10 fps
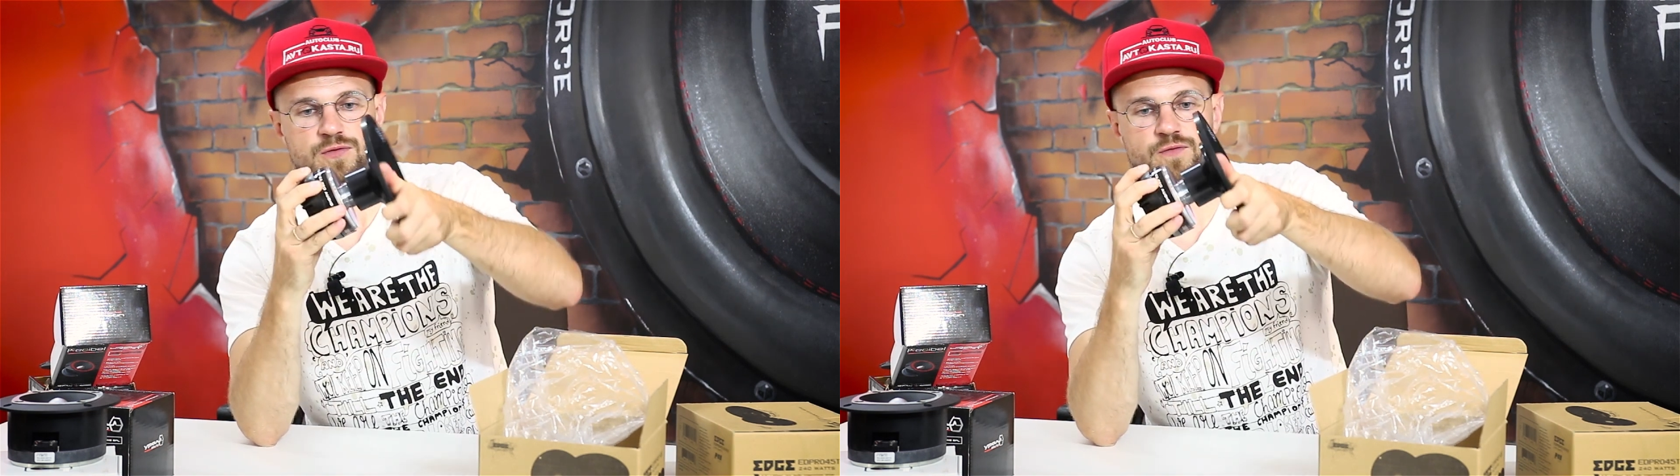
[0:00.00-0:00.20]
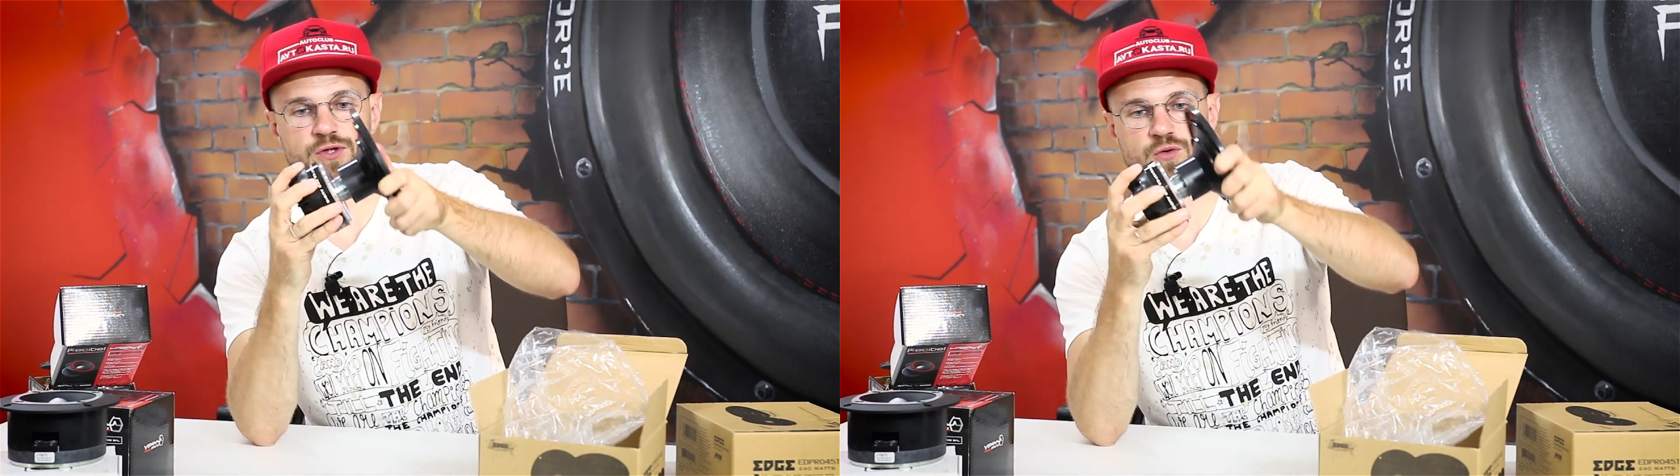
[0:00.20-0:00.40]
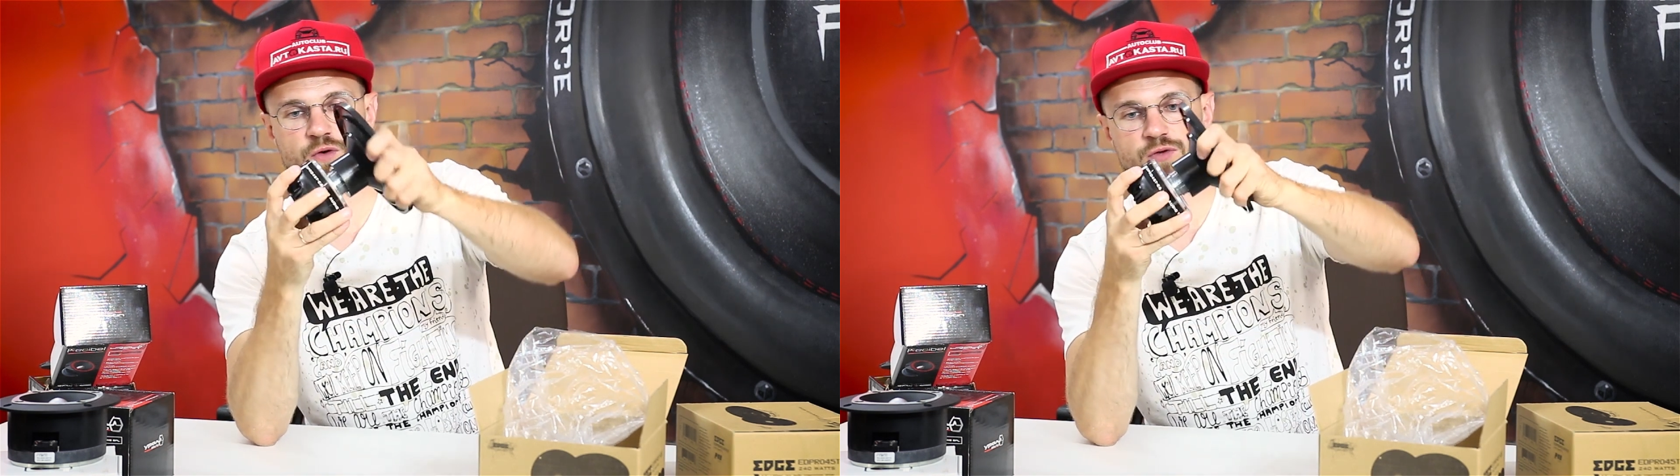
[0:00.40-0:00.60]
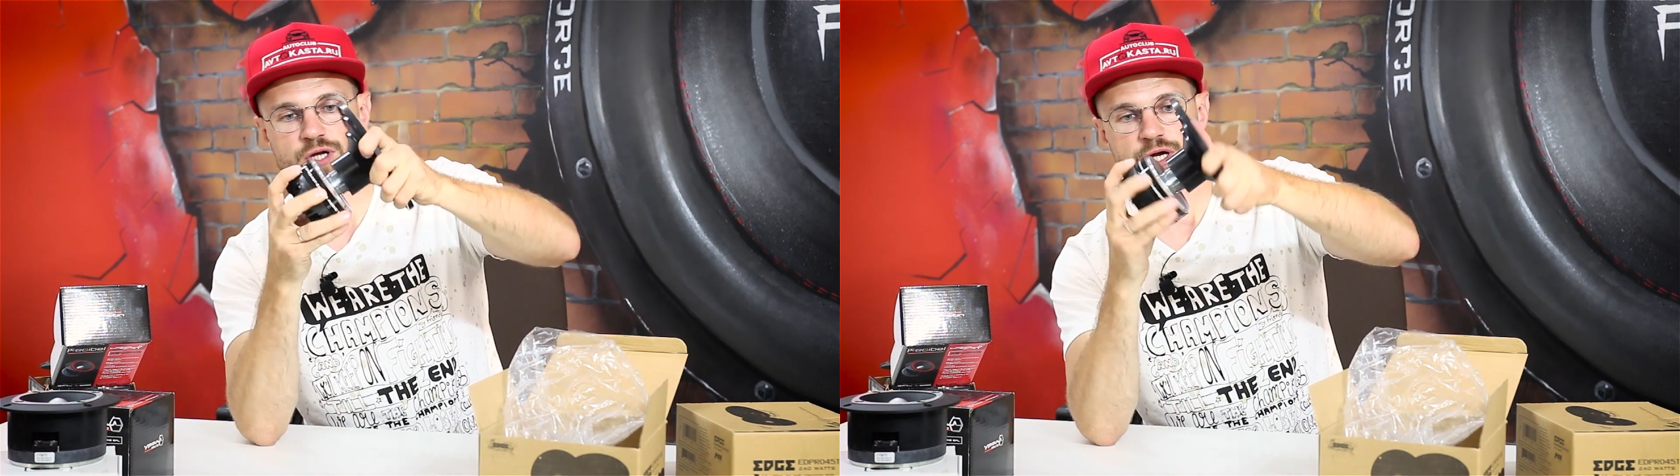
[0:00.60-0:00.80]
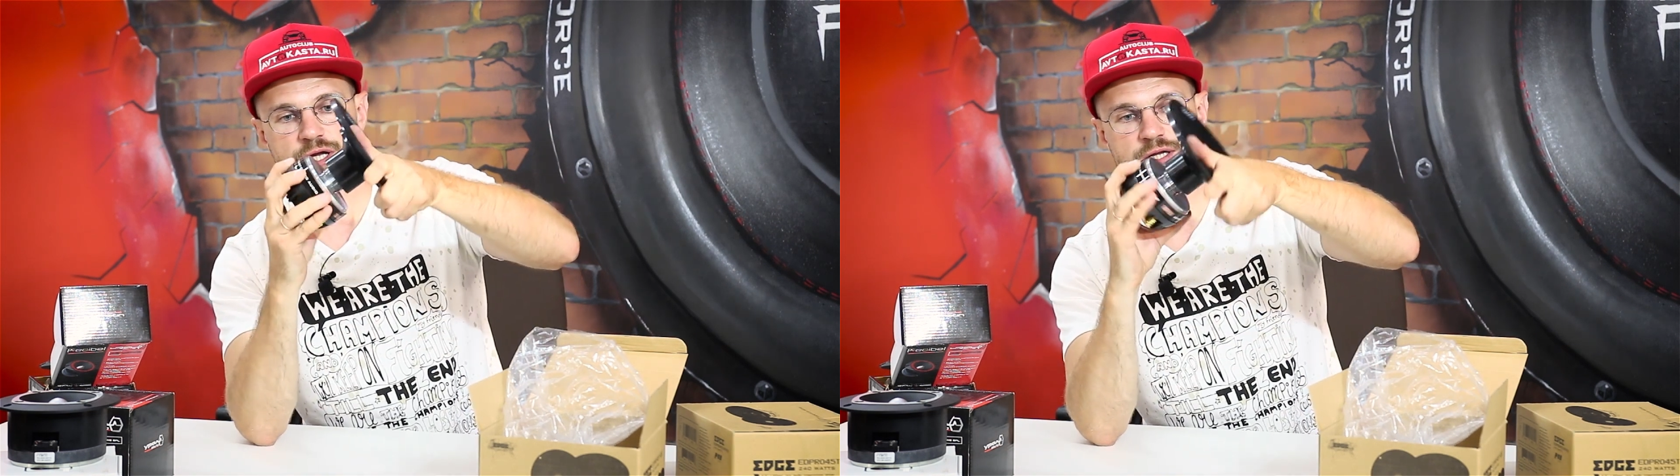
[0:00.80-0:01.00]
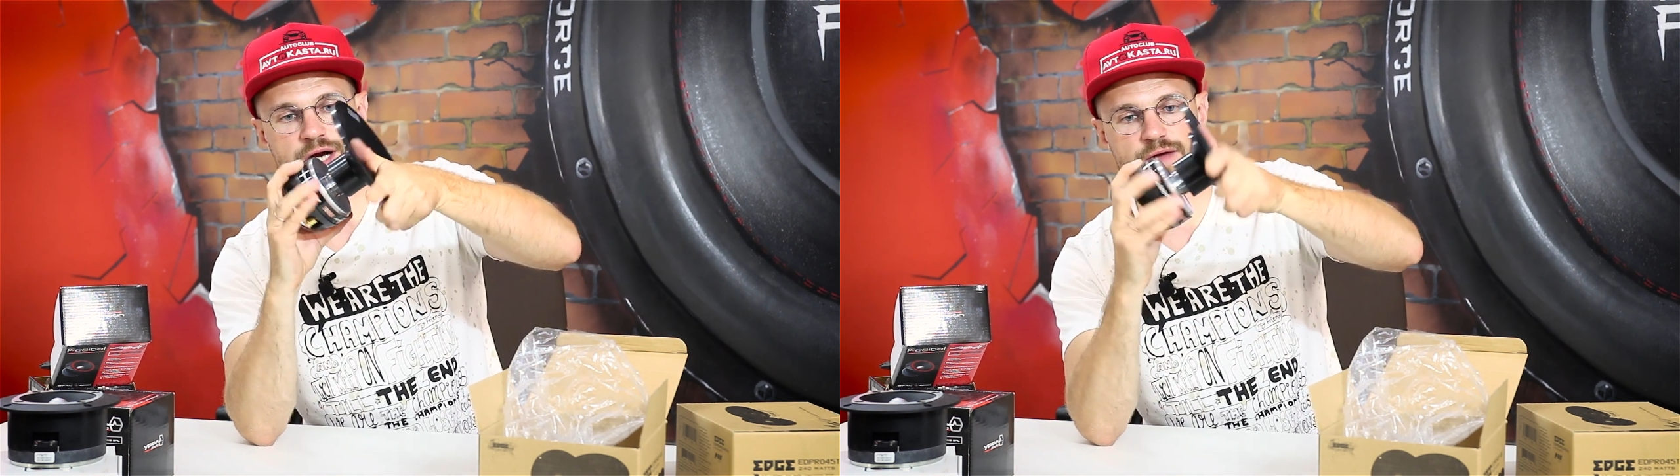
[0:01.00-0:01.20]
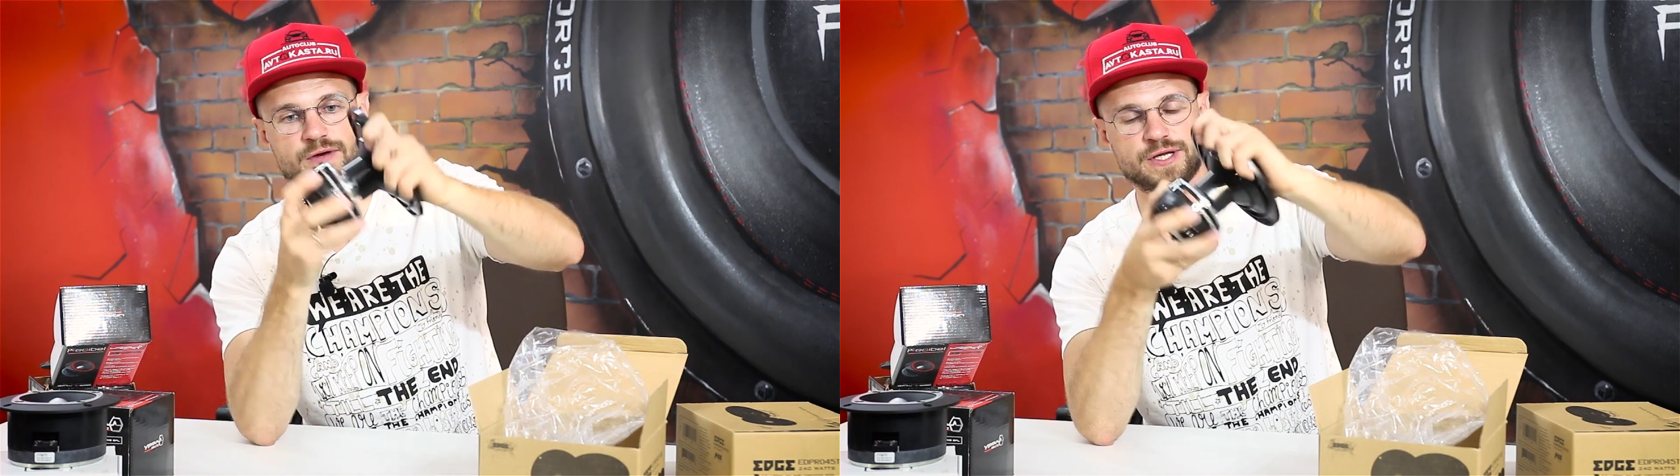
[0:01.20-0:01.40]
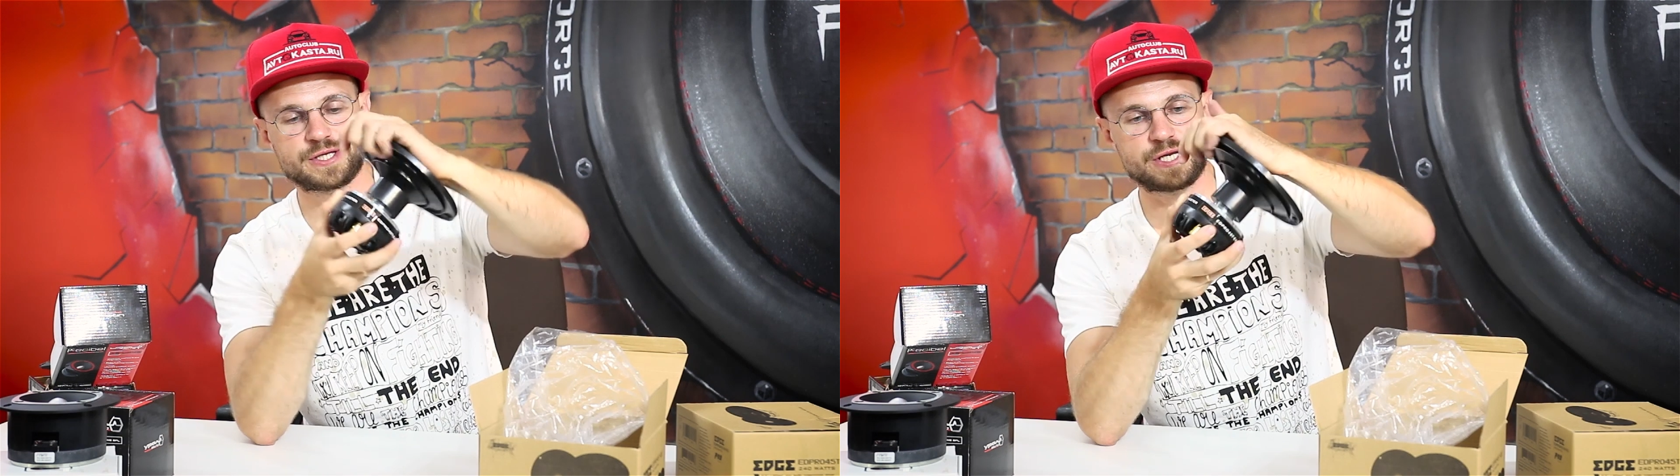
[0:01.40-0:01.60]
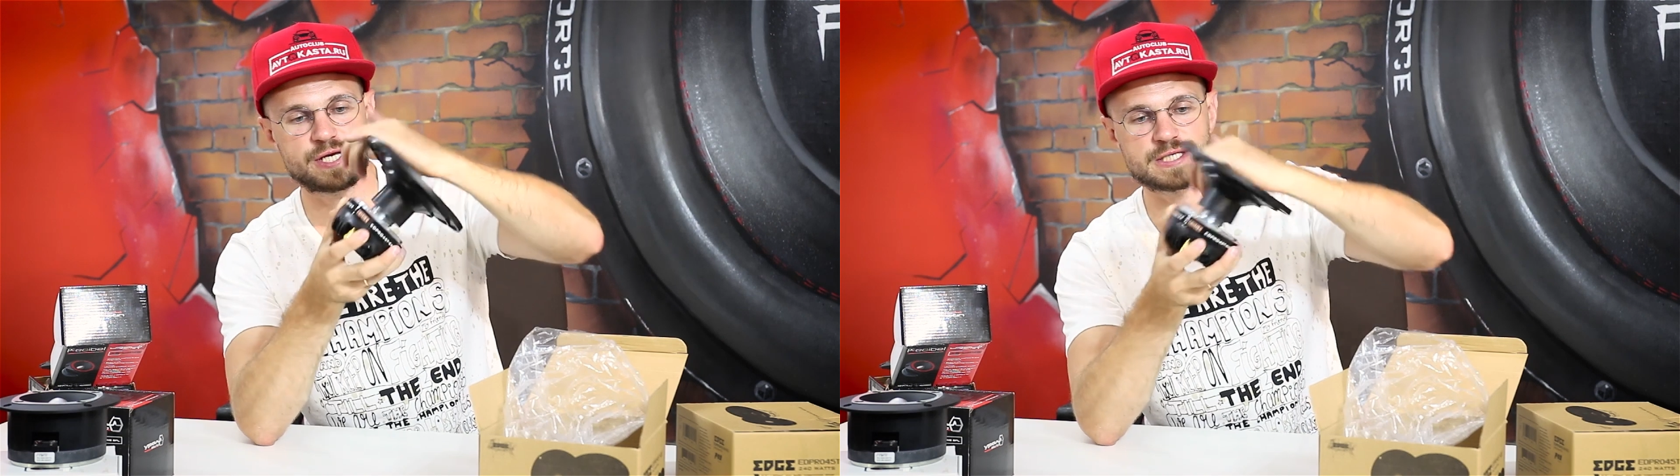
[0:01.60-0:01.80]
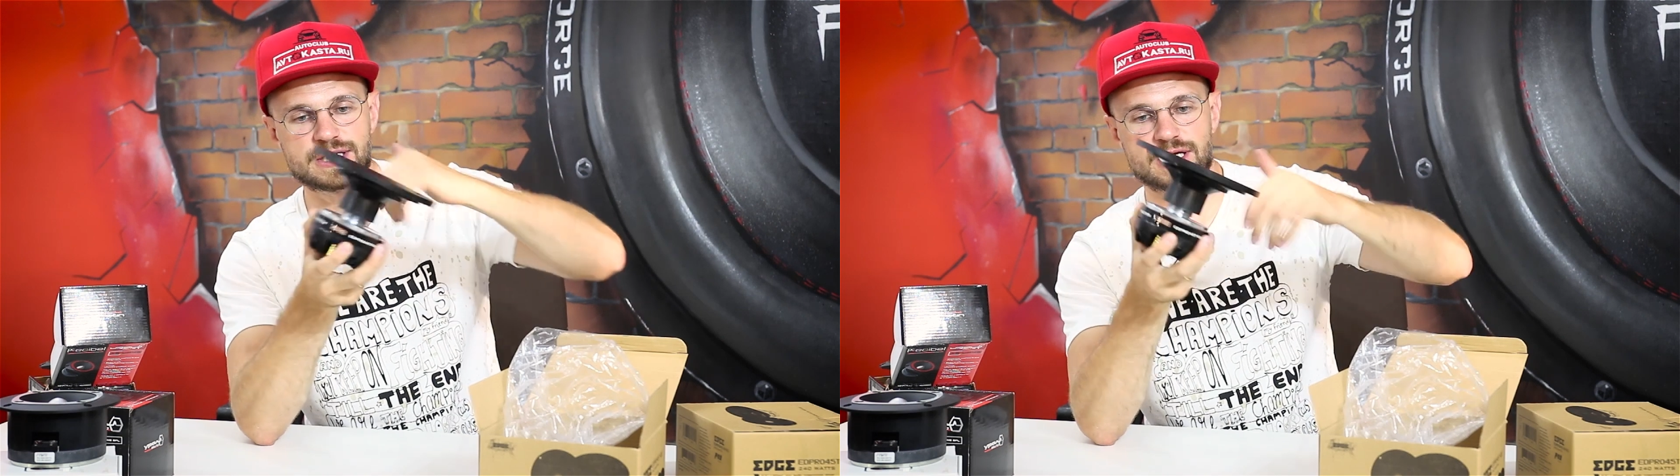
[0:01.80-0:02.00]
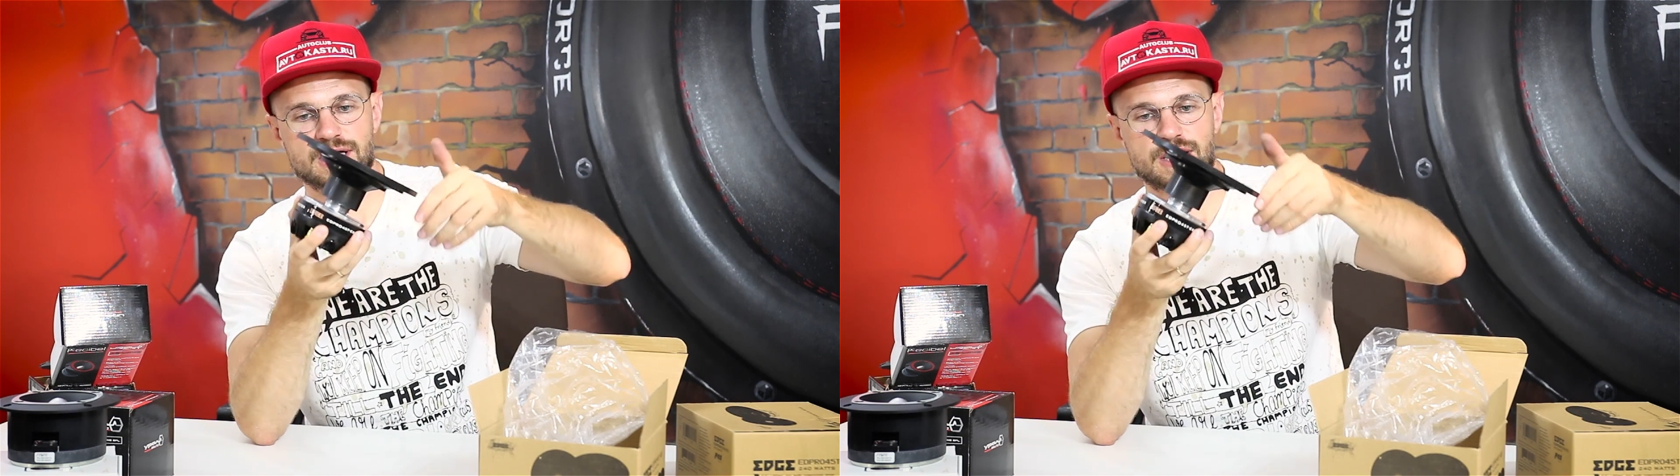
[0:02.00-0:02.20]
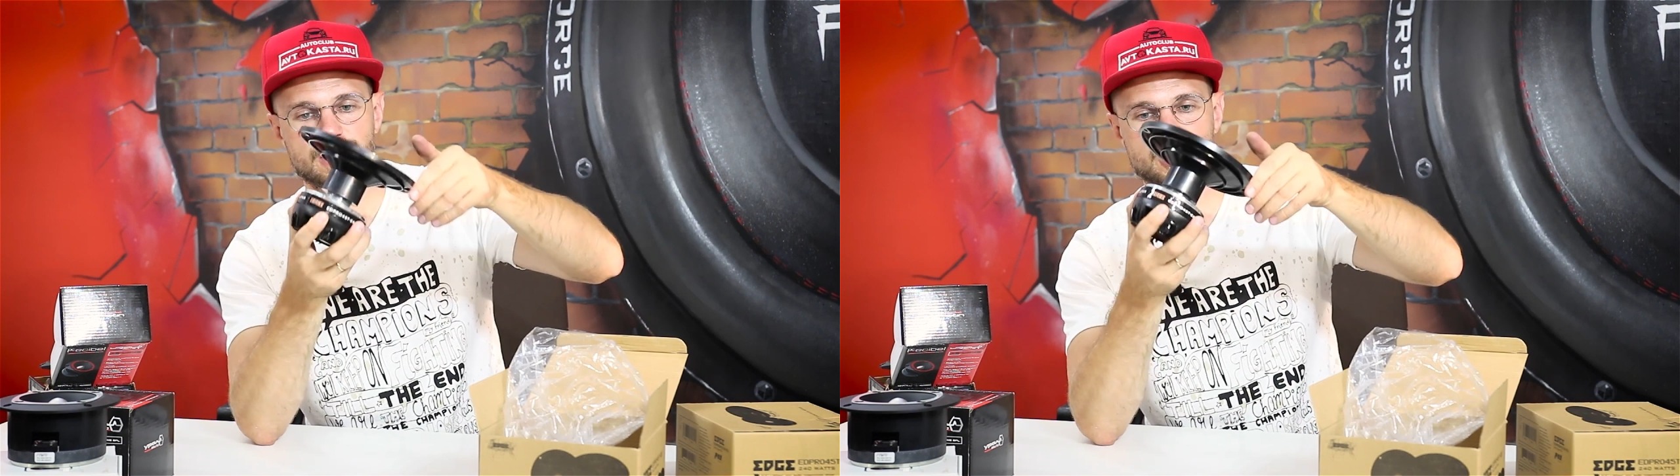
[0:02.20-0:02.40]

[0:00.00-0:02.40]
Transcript: Вот такой вот драйвер интересный.